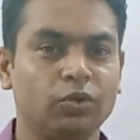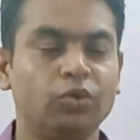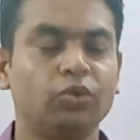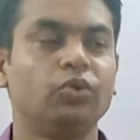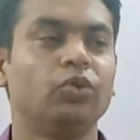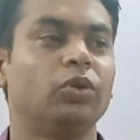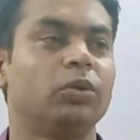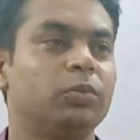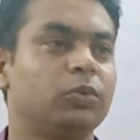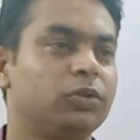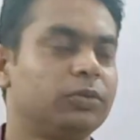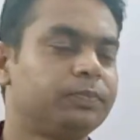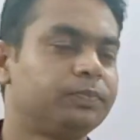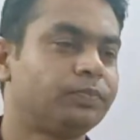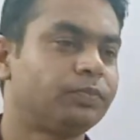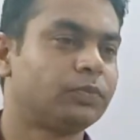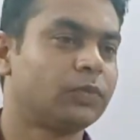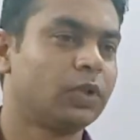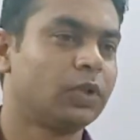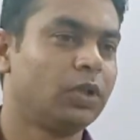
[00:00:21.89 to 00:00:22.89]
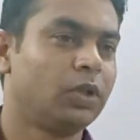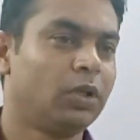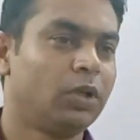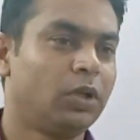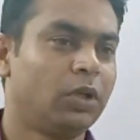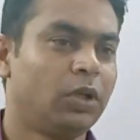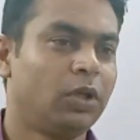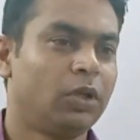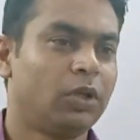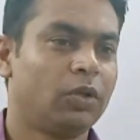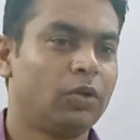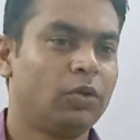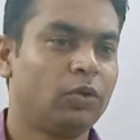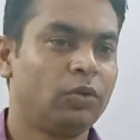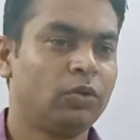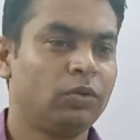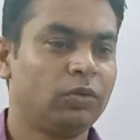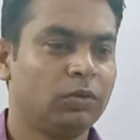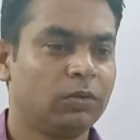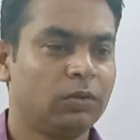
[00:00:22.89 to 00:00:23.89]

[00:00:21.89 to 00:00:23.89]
শুরু করব তো